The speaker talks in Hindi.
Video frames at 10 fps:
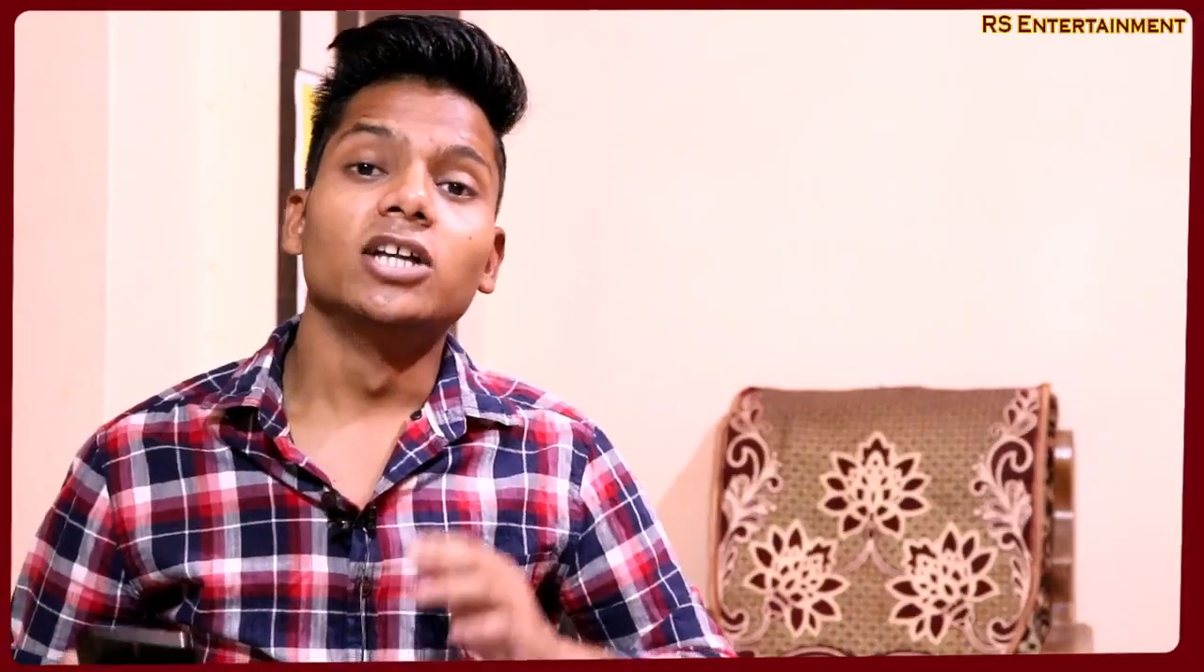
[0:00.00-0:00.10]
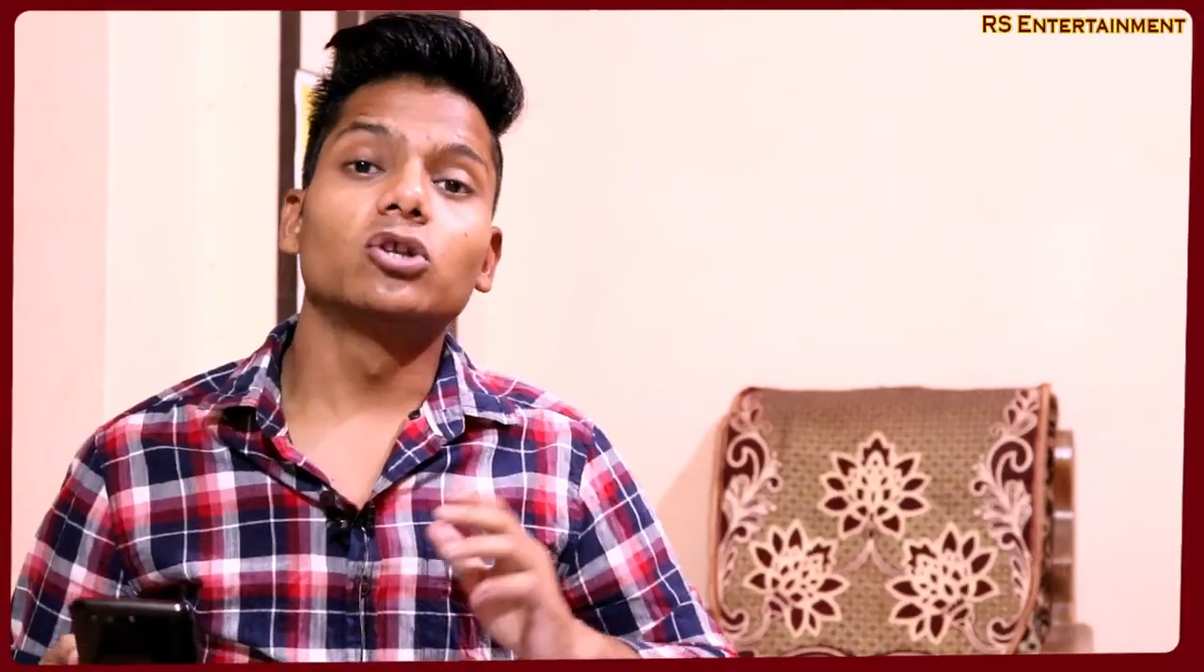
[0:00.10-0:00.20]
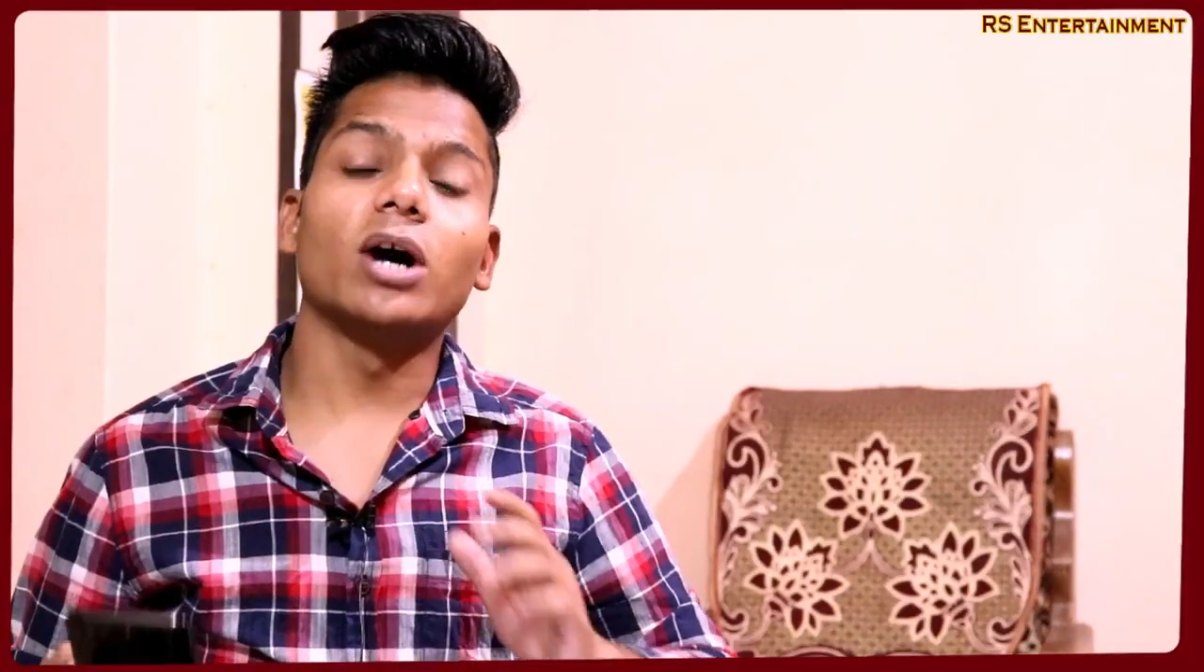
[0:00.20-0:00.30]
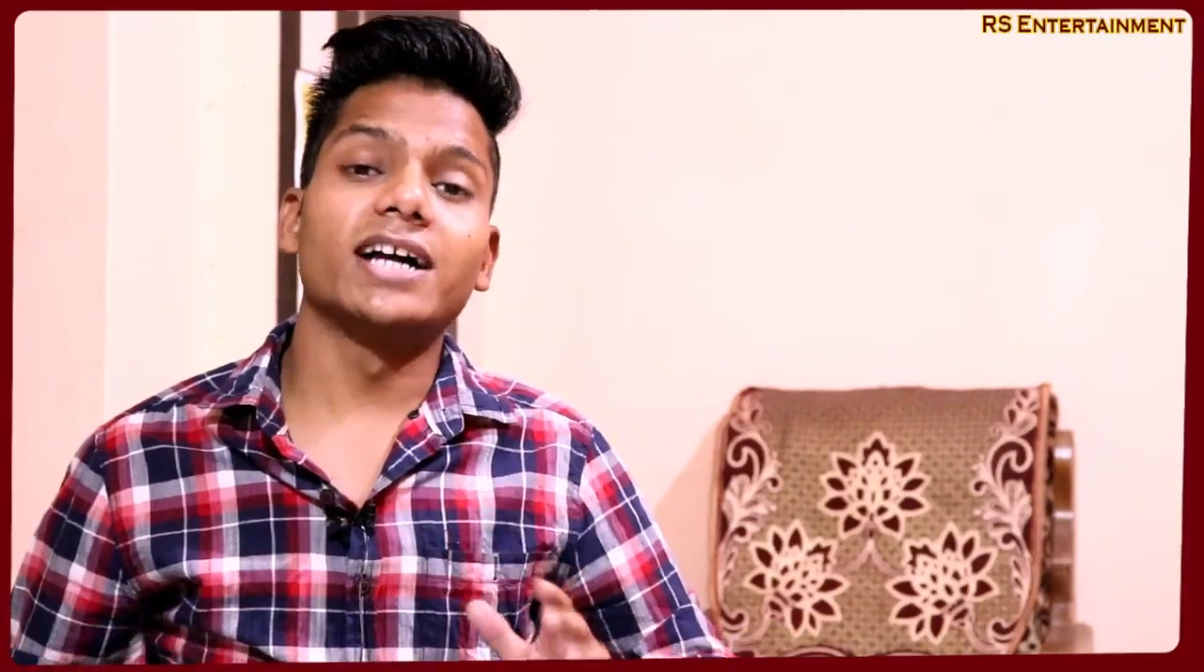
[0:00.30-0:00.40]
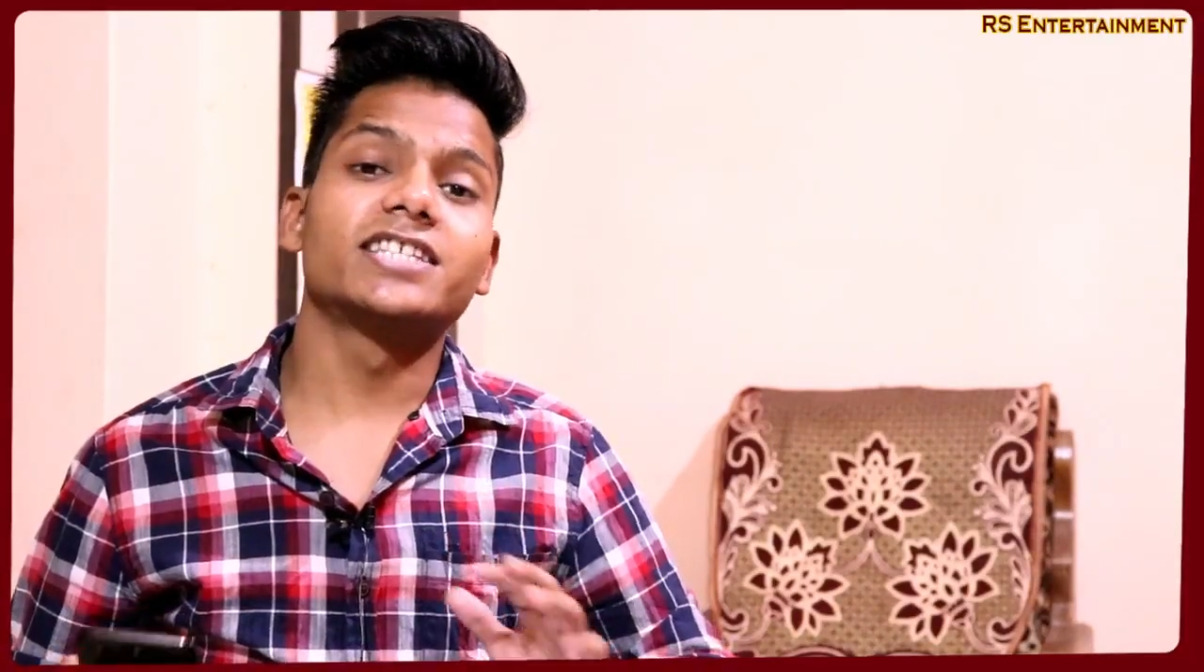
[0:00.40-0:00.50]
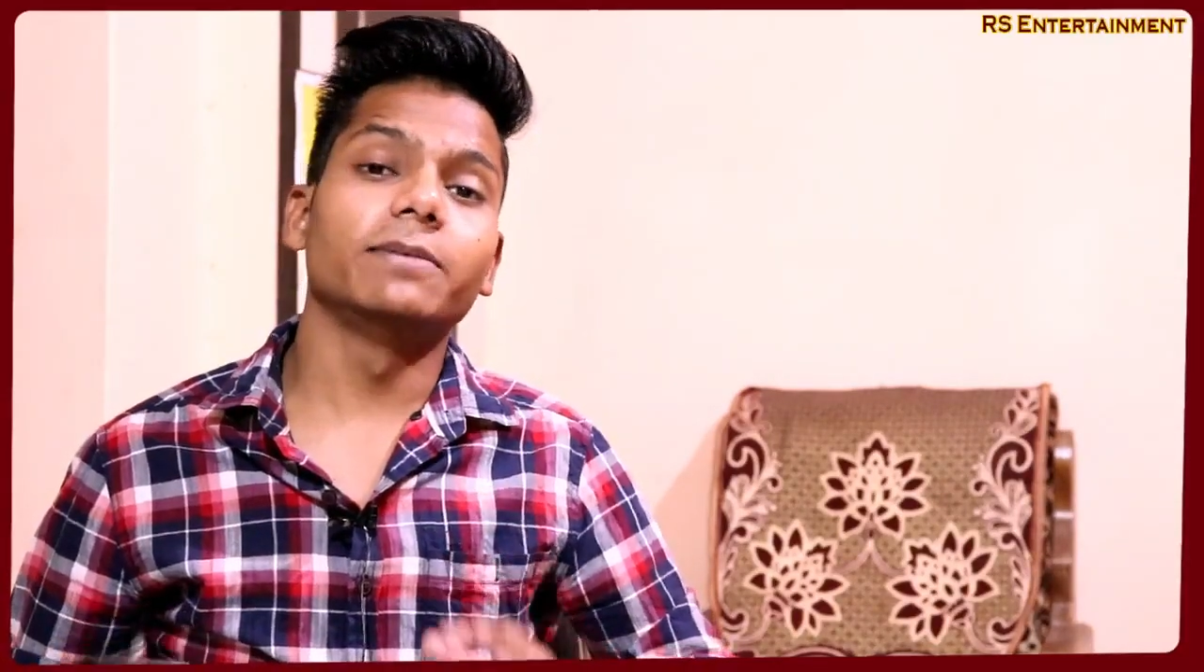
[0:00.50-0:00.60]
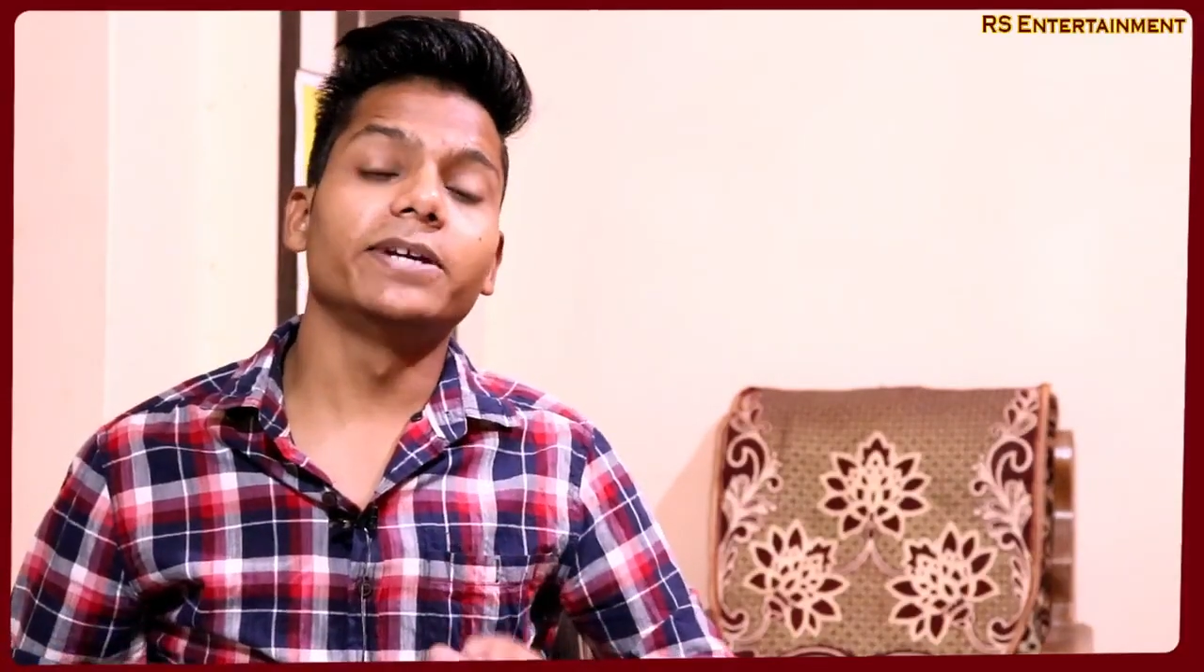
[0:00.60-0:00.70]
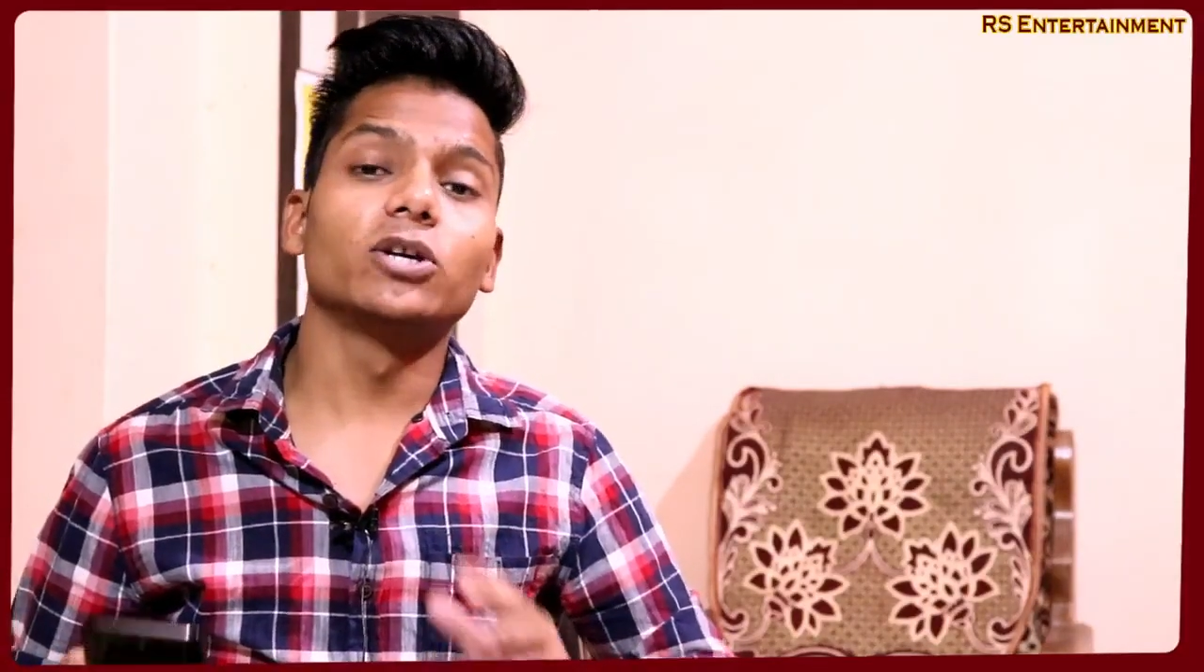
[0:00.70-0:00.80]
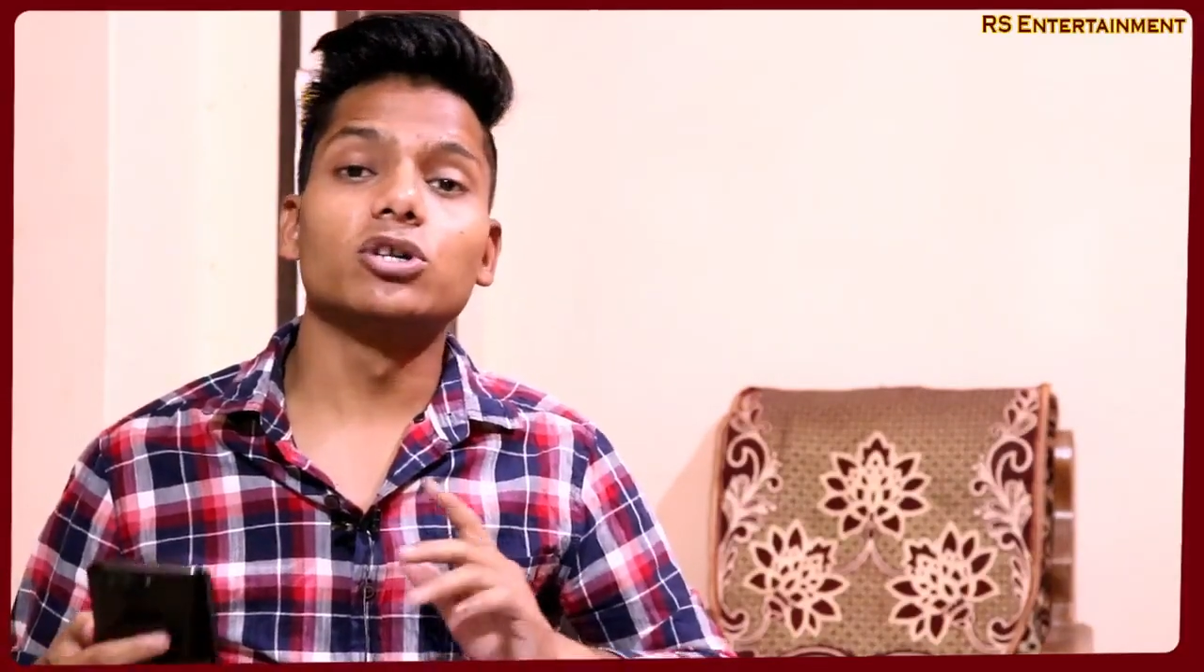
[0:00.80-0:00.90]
तो आर की